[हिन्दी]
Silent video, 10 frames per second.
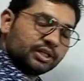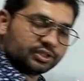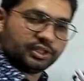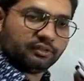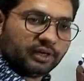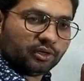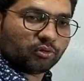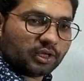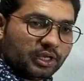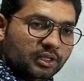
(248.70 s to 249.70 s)
चार से डिवाइड
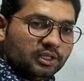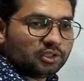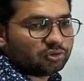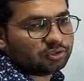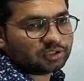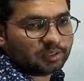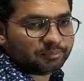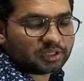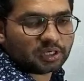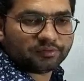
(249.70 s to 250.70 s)
हो रहा है तो इसका
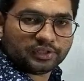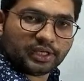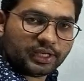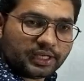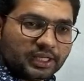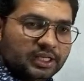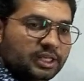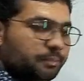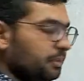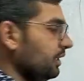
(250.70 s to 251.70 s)
मतलब ये एक
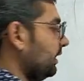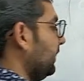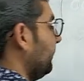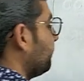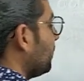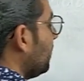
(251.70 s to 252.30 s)
लीप ईयर है